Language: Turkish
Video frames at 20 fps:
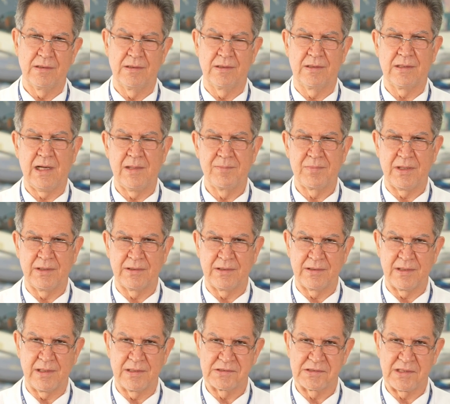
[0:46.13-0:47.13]
e, kalp
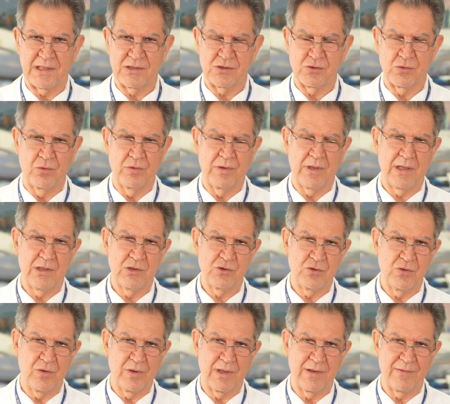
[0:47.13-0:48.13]
kateterizasyonu,
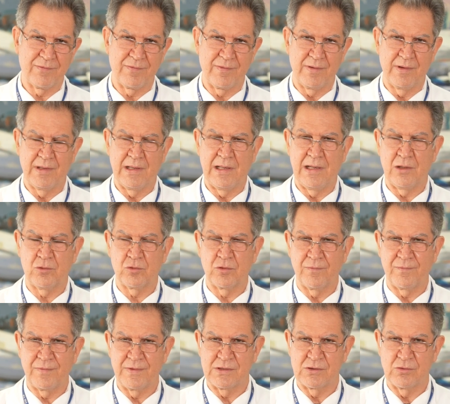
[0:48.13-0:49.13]
anjiyografi,
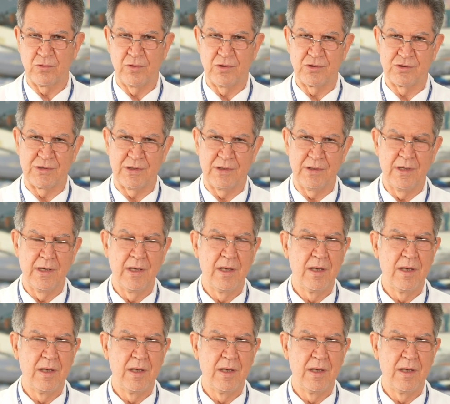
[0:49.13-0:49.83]
elektrofizyoloji,